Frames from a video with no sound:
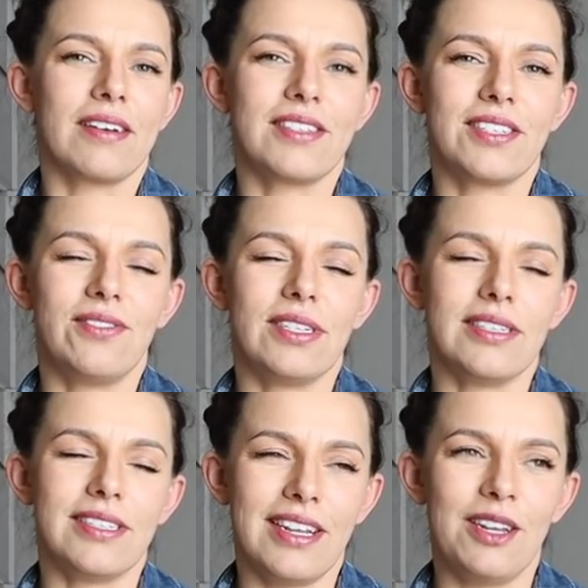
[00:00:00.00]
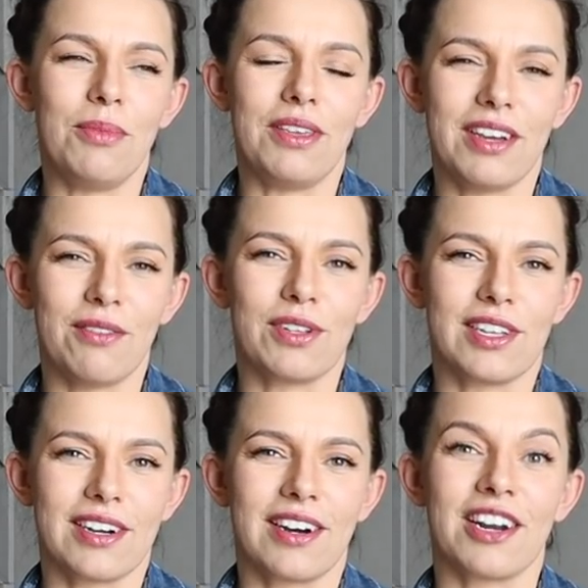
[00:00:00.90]
Эти две недели меня вот
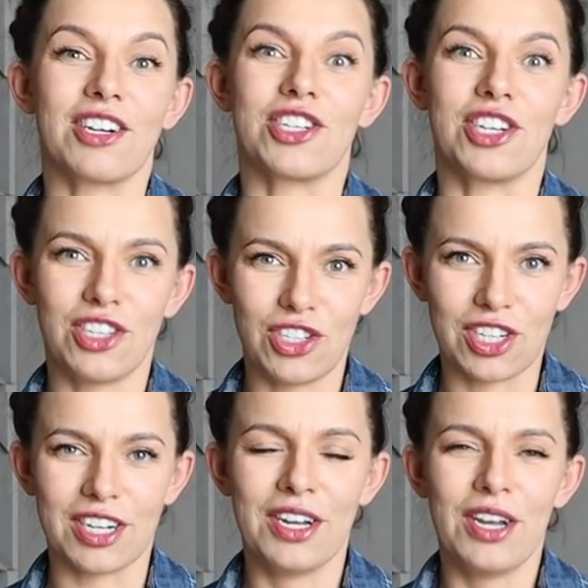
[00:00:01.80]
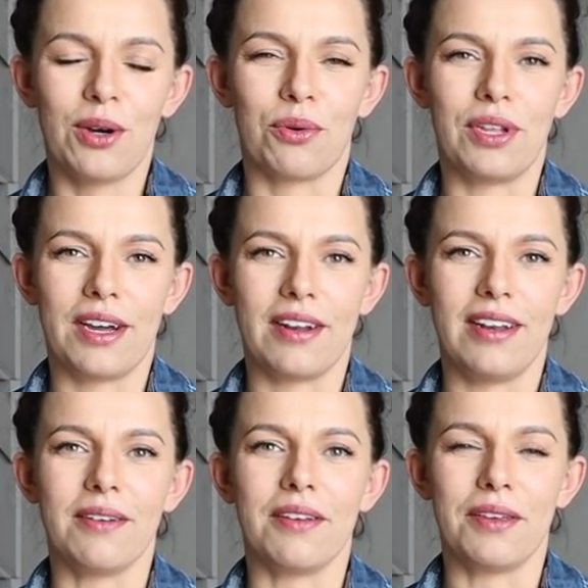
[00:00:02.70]
так хорошенечко
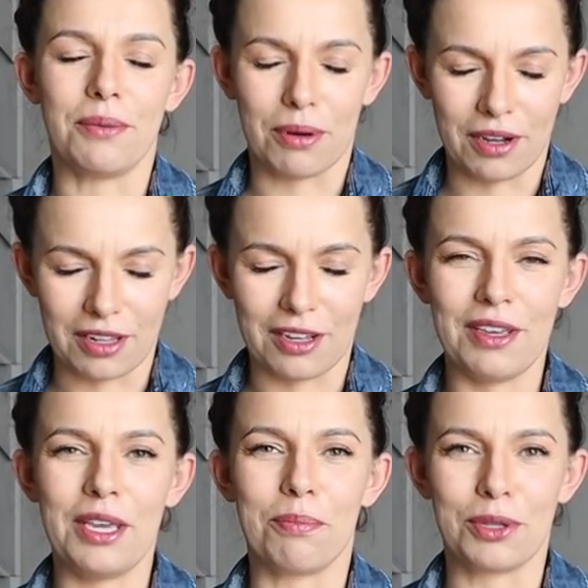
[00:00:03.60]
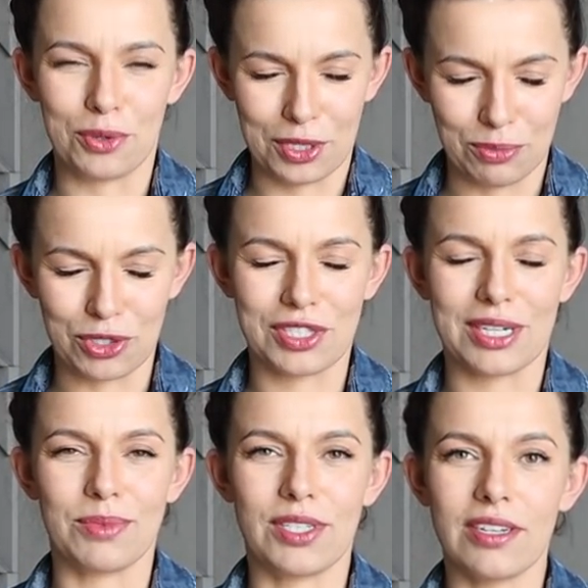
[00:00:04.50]
ударили и по голове, и по другим
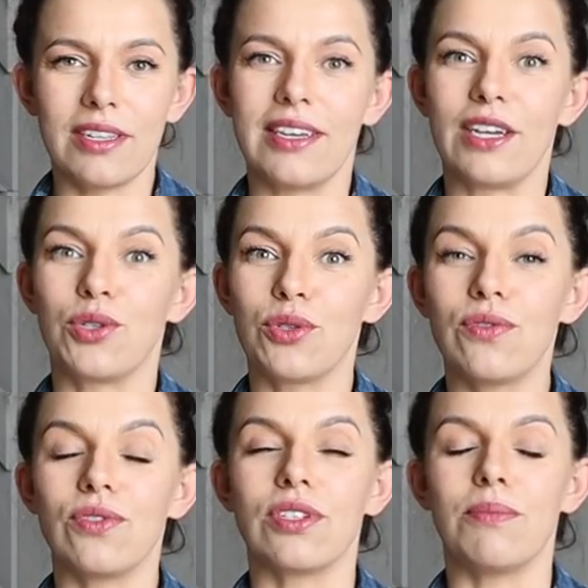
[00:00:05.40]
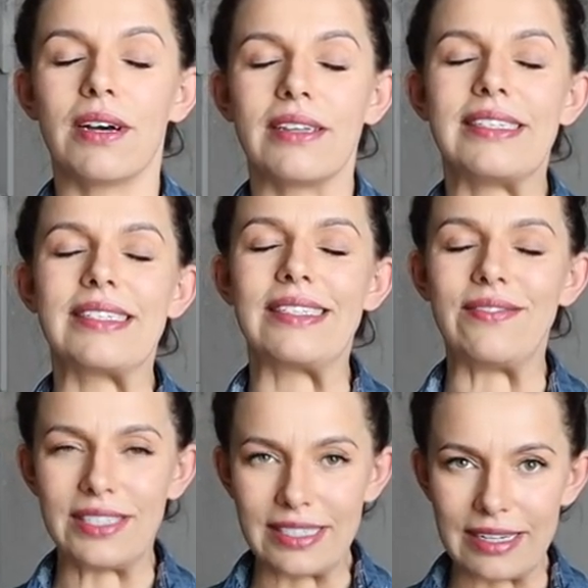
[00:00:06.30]
частям тела, и я чувствую себя
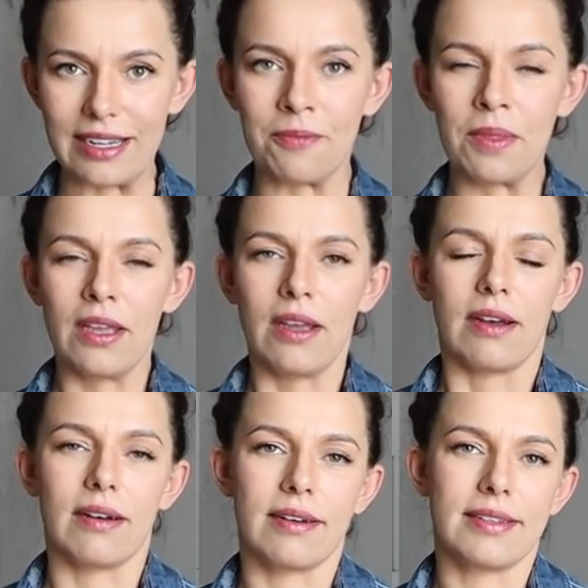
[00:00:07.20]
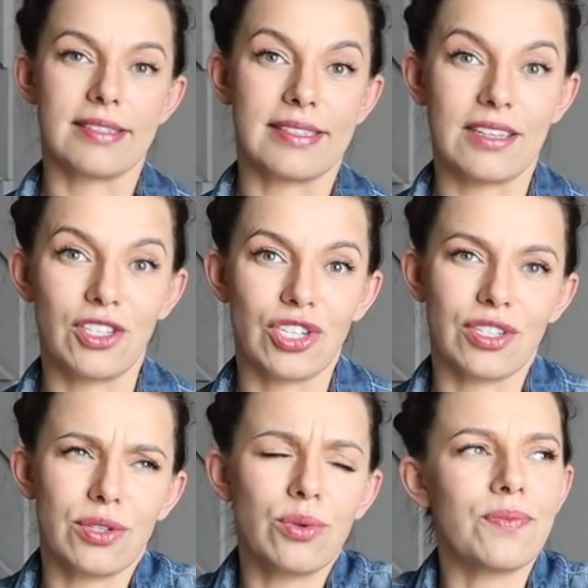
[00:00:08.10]
действительно э,
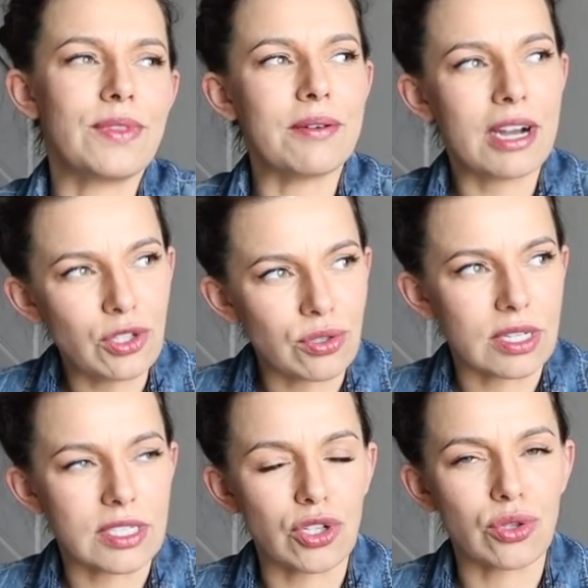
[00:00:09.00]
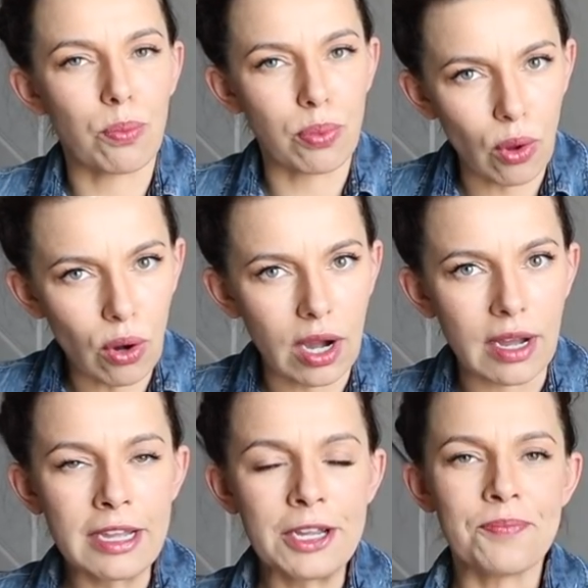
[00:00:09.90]
достаточно, ну, не хочу сказать, что
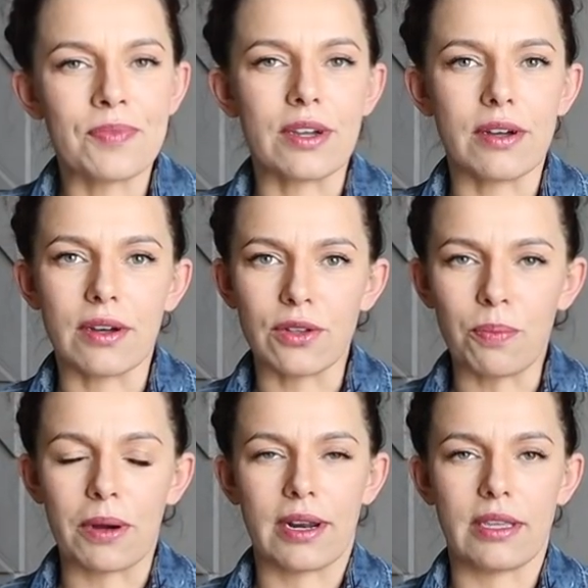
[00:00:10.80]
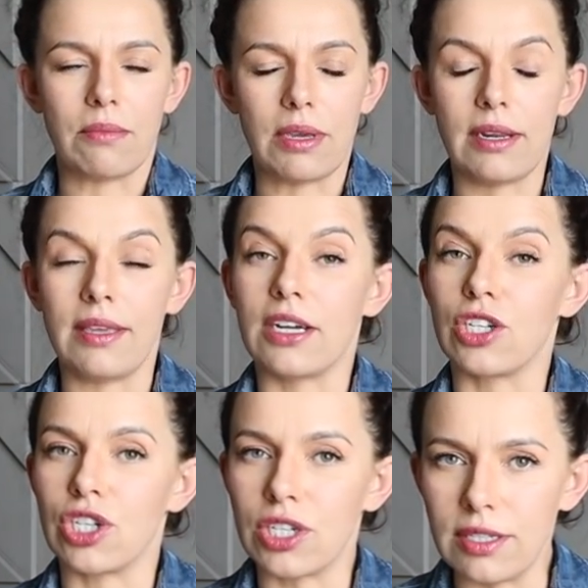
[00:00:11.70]
плохо, э, но, по крайней мере,
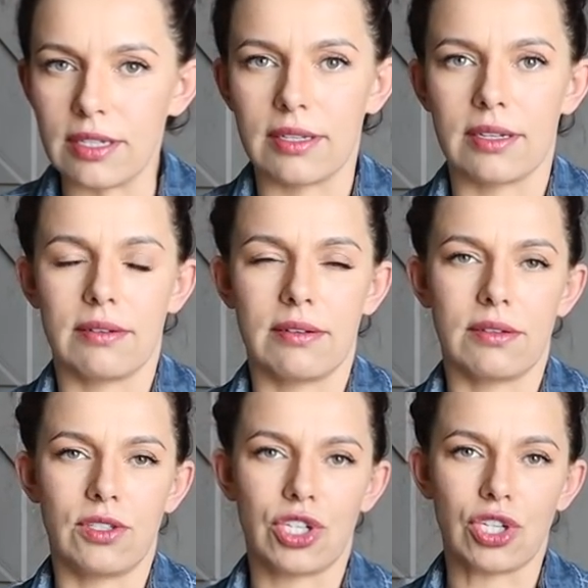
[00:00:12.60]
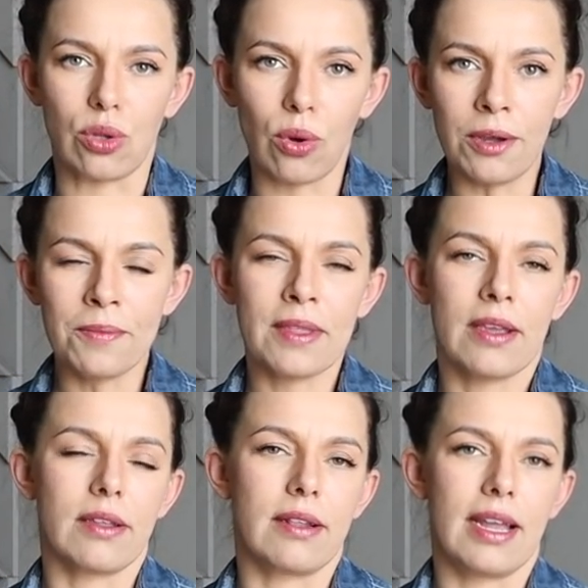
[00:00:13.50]
неожиданно э, тяжело
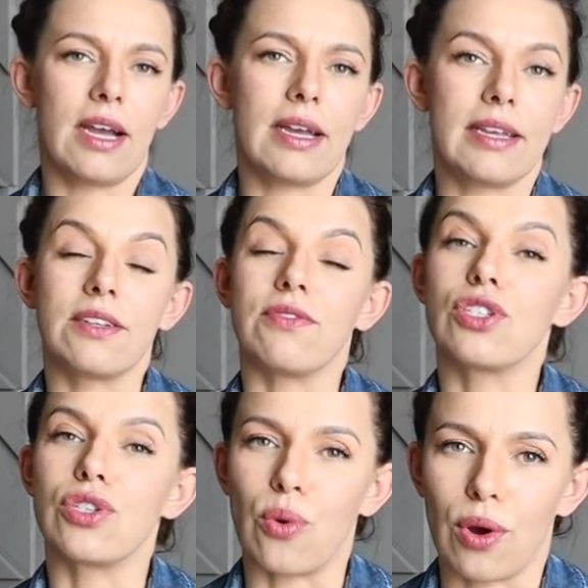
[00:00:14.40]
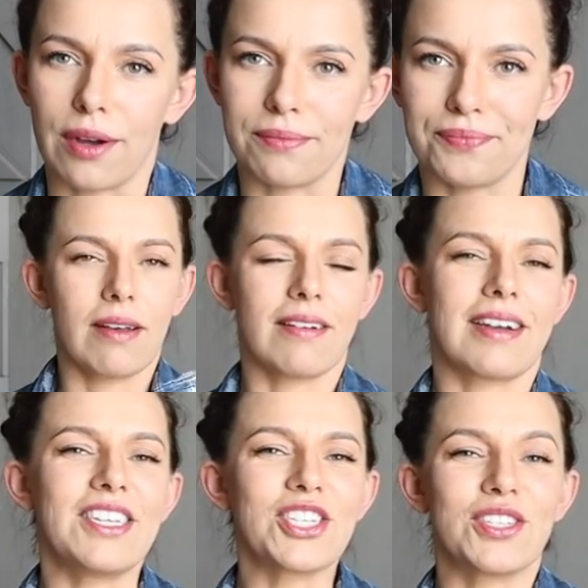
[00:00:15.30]
для этого срока.
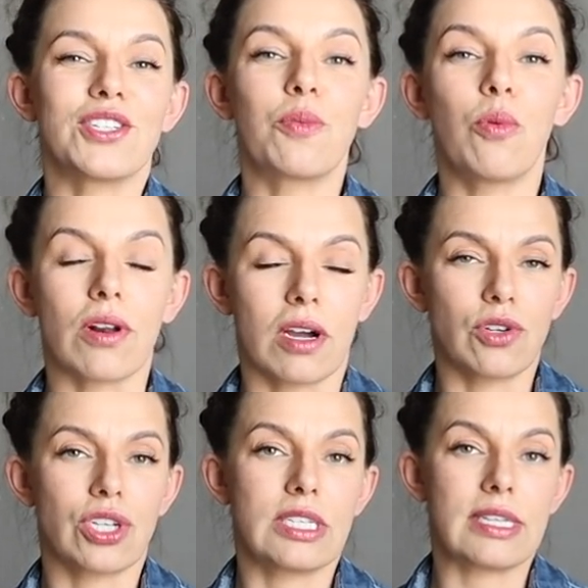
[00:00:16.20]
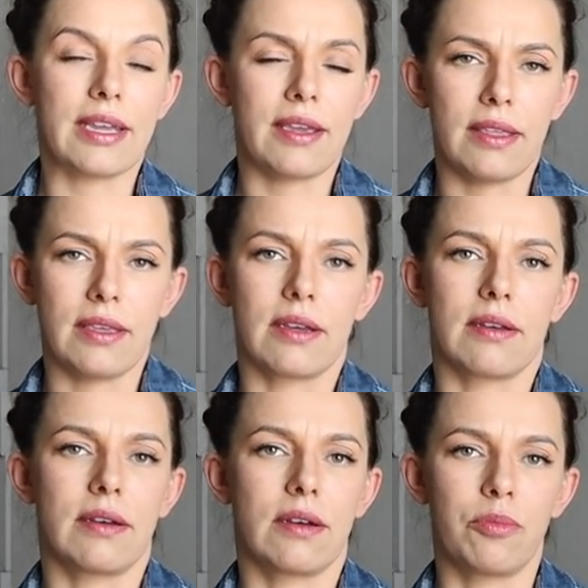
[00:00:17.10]
Конечно, до сих пор хорошее настроение
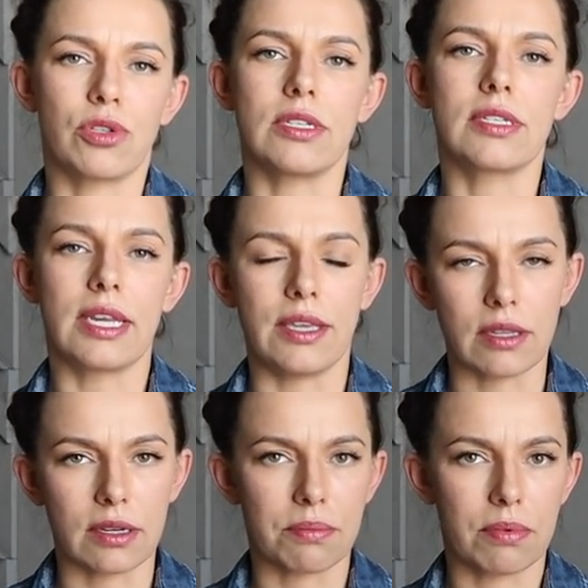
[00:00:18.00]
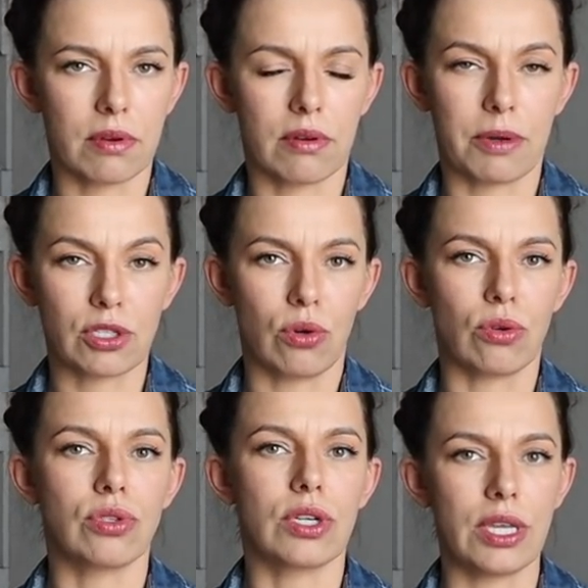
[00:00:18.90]
после скрининга,
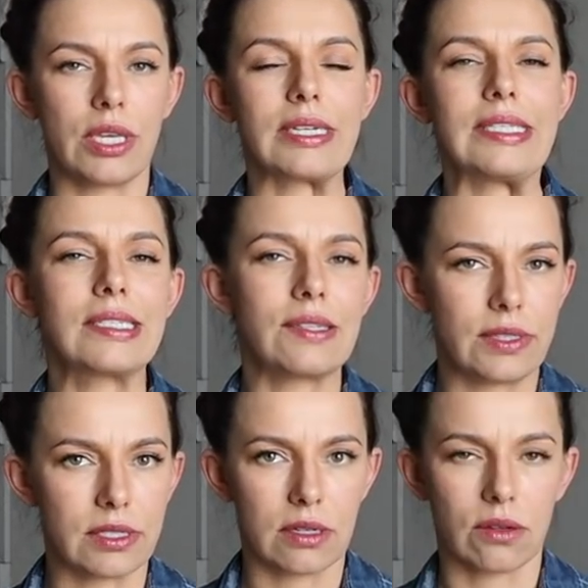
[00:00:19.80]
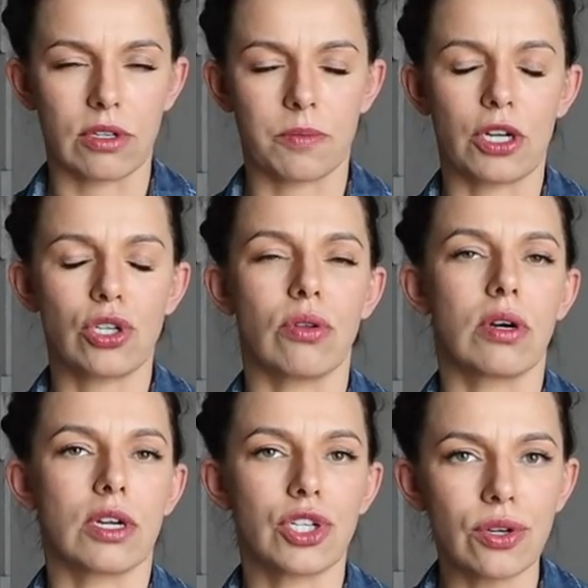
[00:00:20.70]
поскольку скрининг действительно у нас прошел
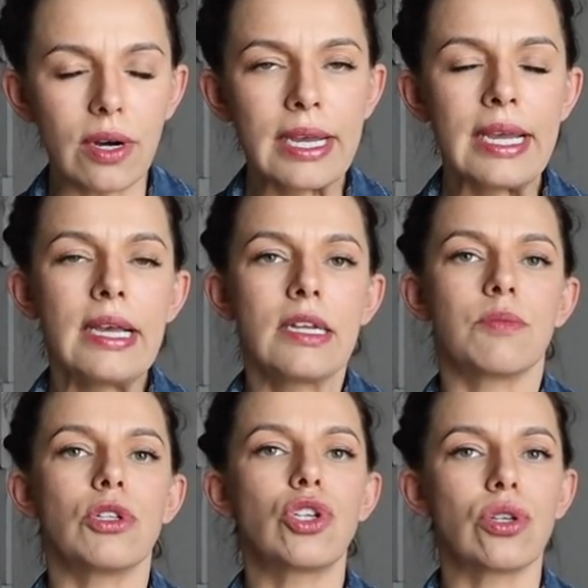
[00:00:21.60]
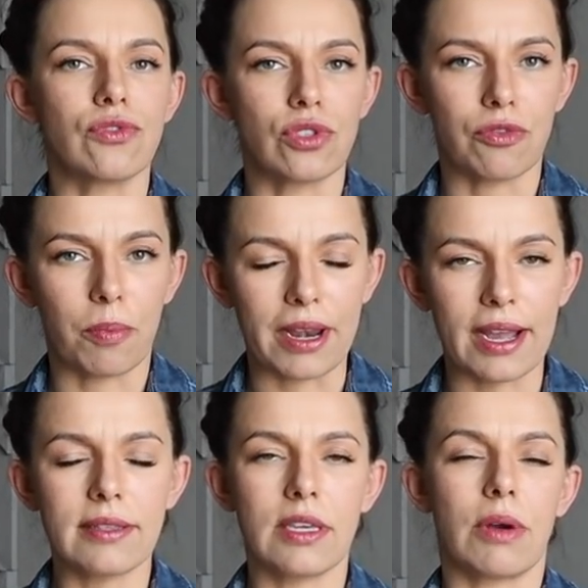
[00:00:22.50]
хорошо, с малышом все в
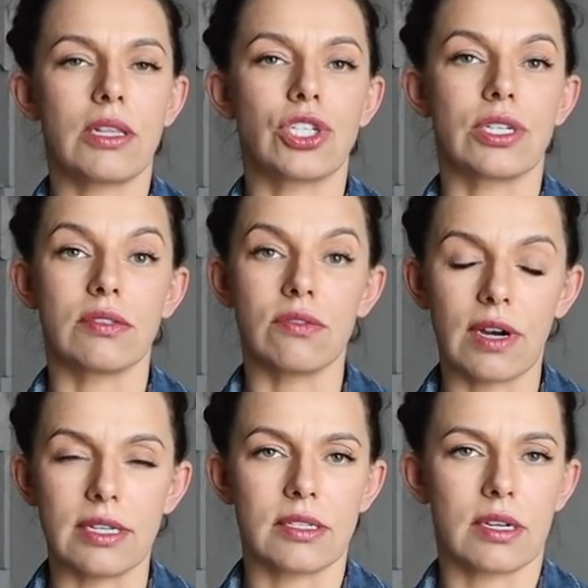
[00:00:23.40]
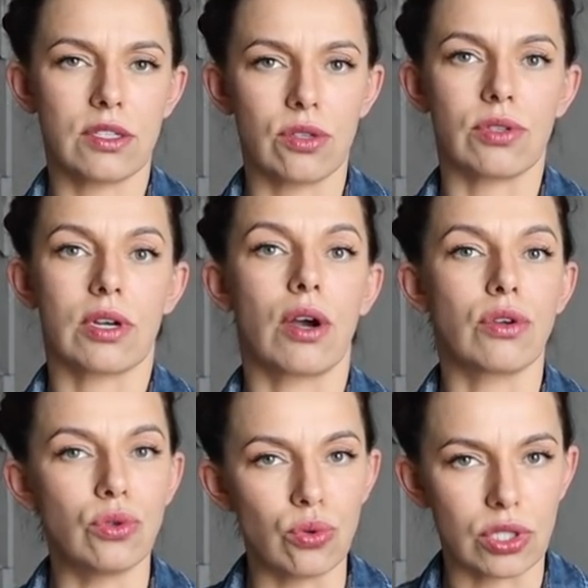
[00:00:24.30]
порядке, малыш развивается, растет так,
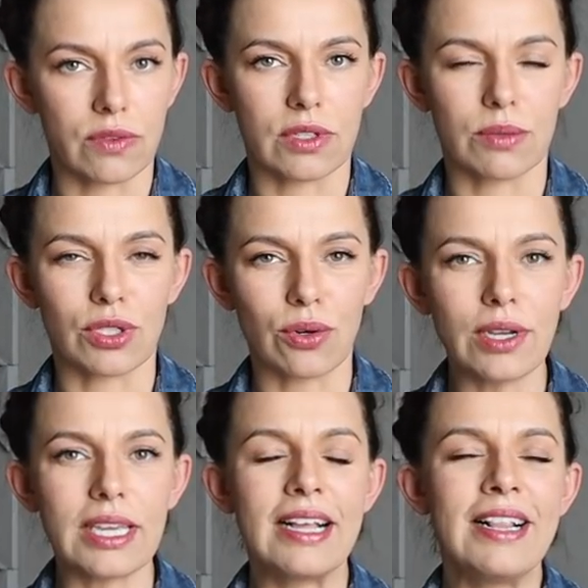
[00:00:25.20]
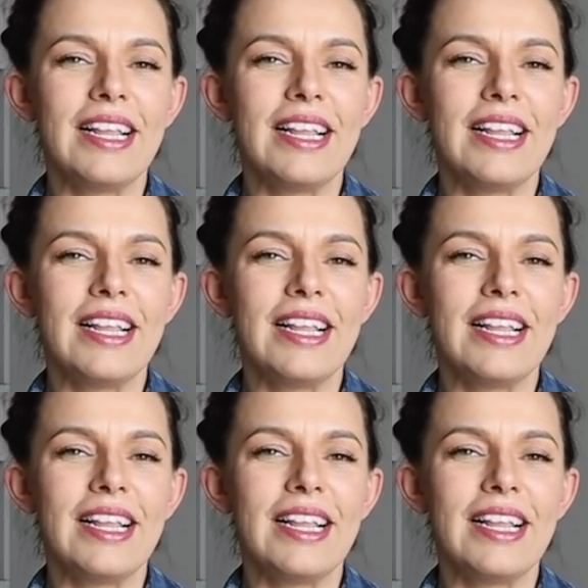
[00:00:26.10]
как нужно в этом сроке.